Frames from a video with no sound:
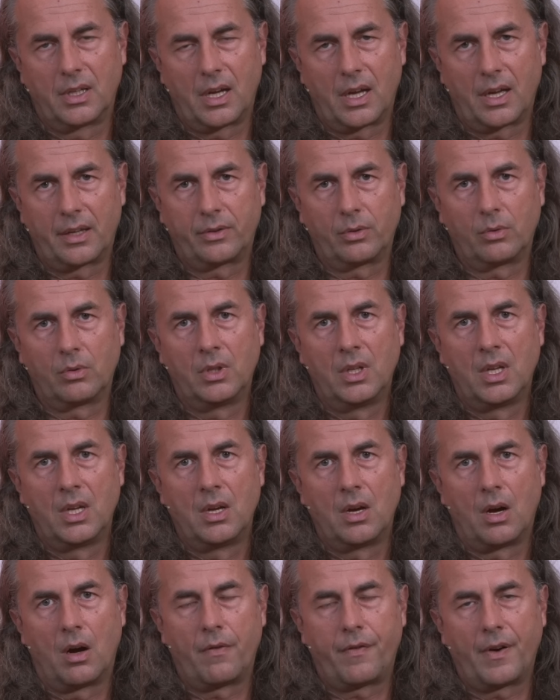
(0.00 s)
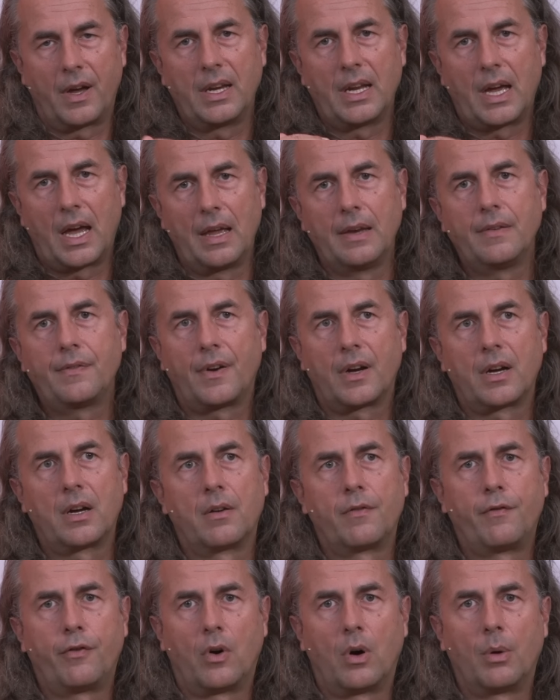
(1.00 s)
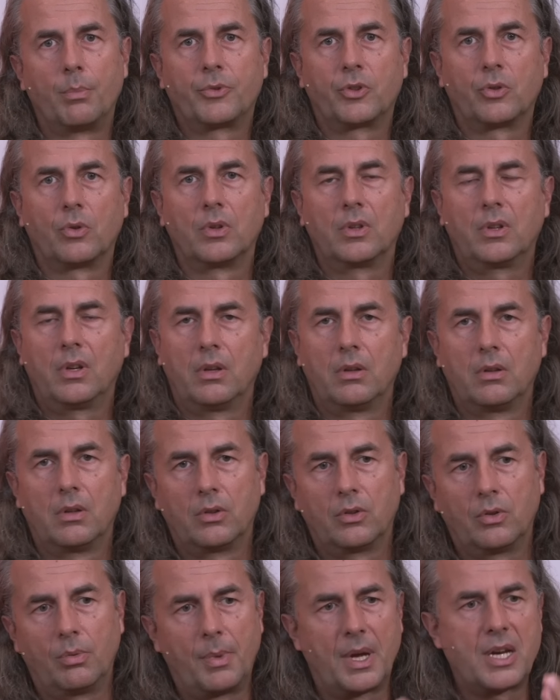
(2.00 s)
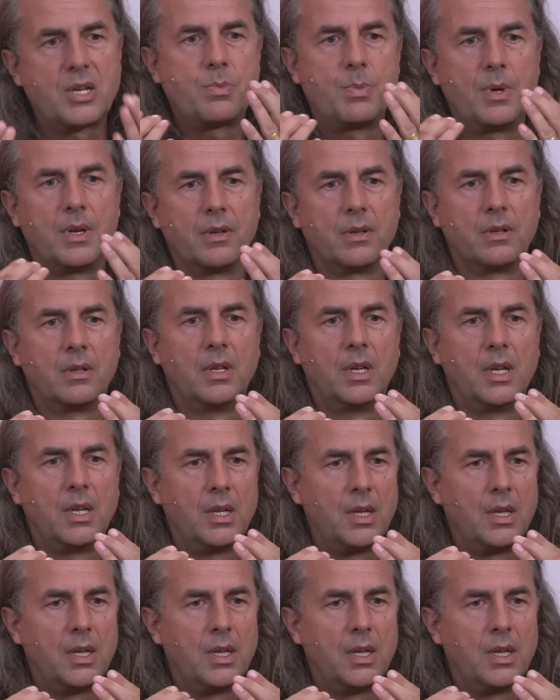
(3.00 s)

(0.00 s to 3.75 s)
Also auf eine einfache Form zurück, zum Beispiel in,